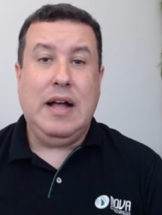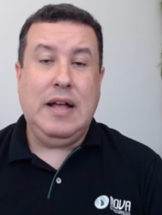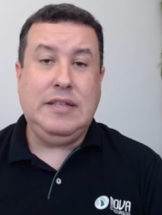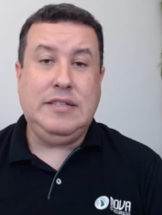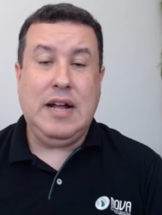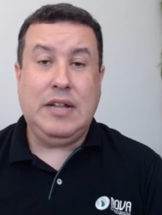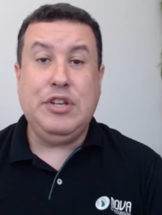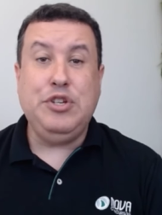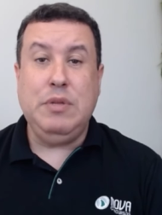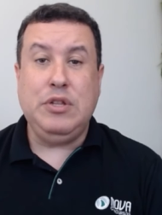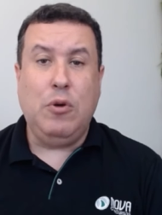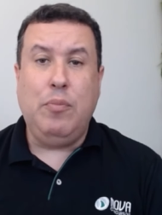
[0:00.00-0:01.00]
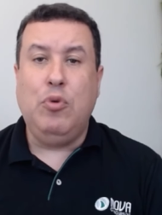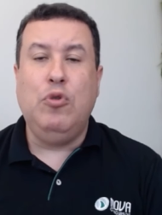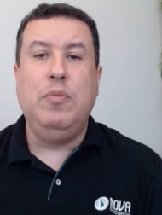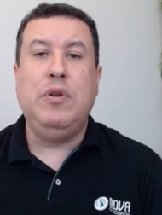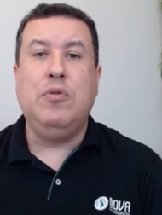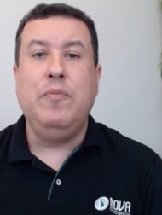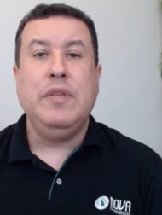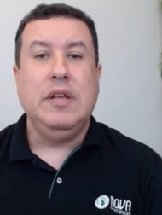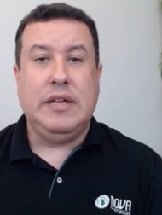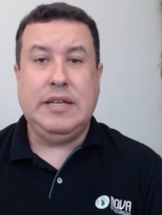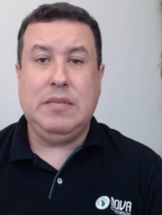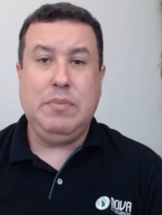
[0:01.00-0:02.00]
ah, esse atendimento ao público,
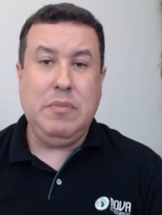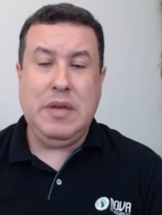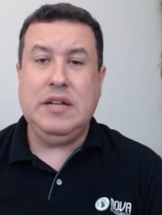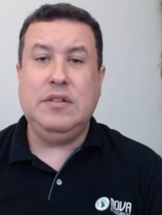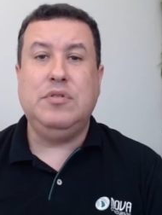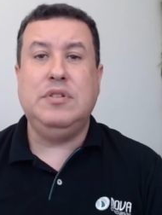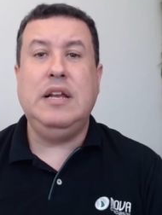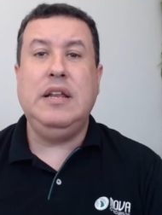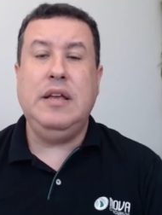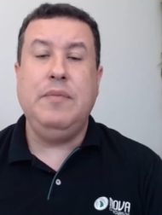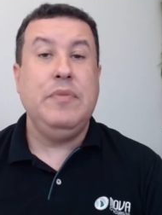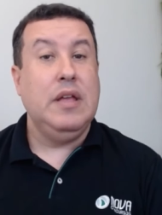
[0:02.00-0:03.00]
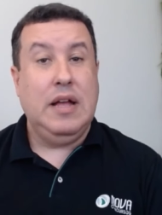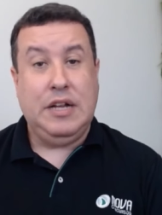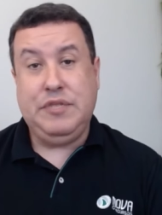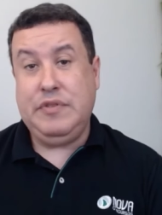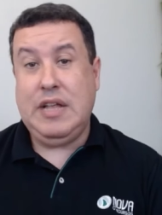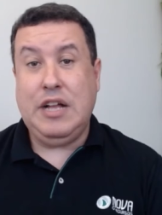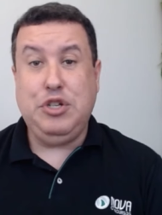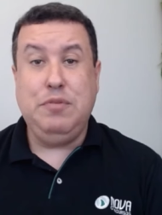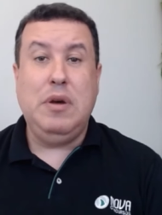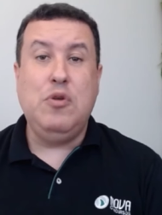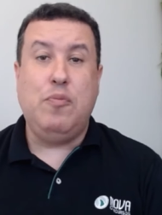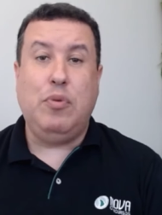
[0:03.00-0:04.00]
recebimentos ali, atividade de
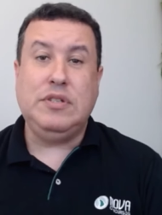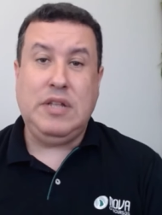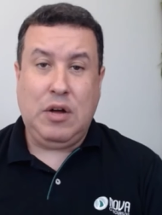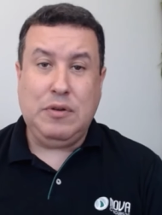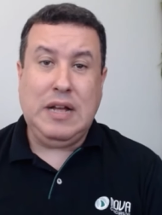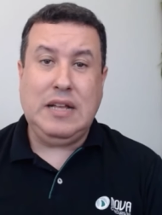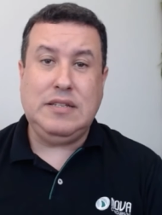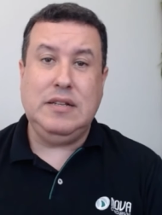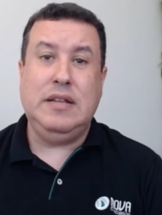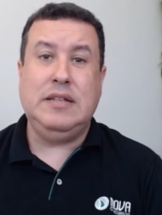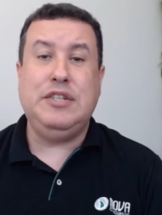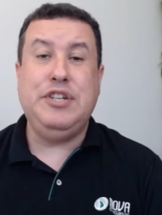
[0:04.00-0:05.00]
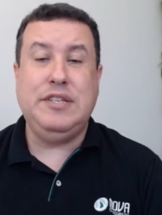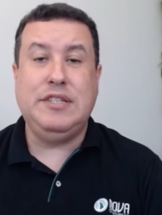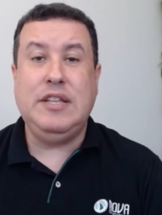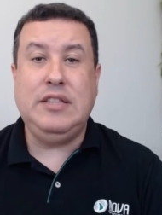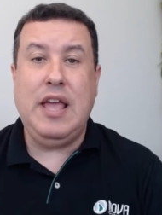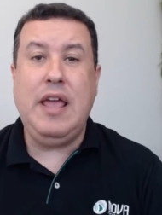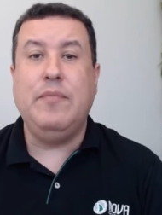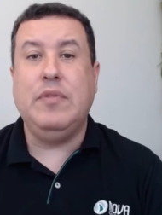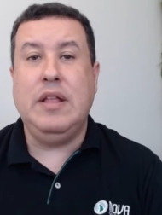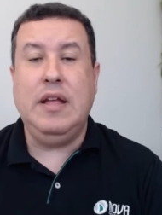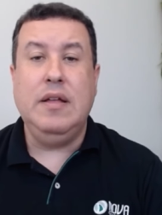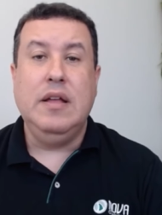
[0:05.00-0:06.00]
banco postal nas, nas agências que tem,
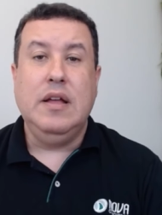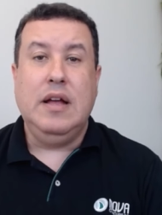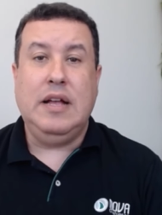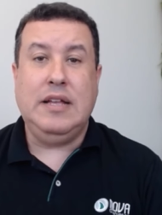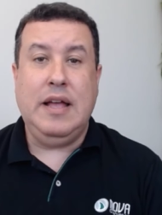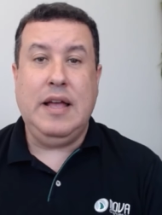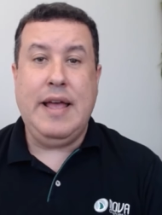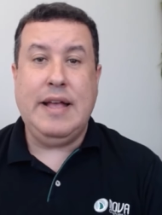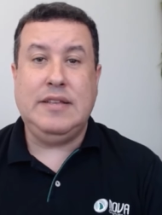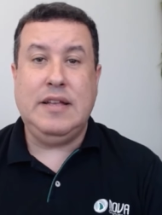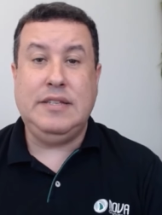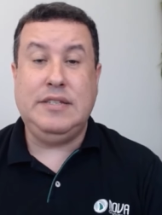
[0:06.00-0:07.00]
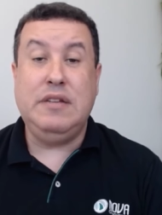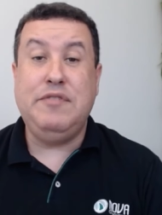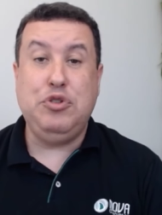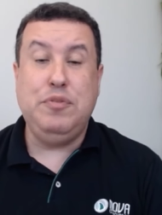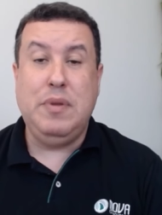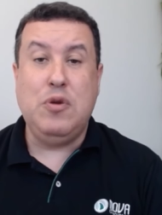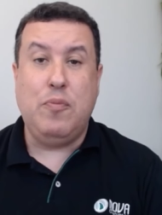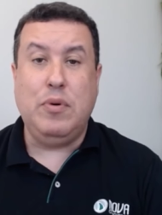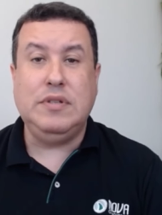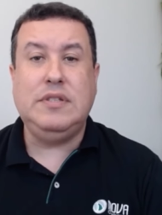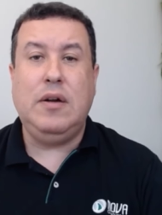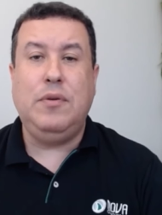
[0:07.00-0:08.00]
né? Ah, é, essa, esse serviço de banco
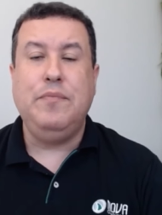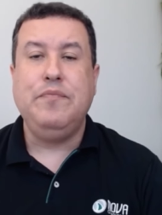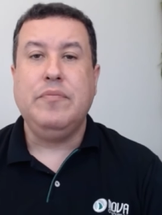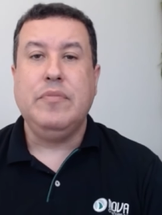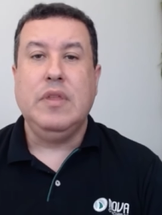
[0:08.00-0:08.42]
postal.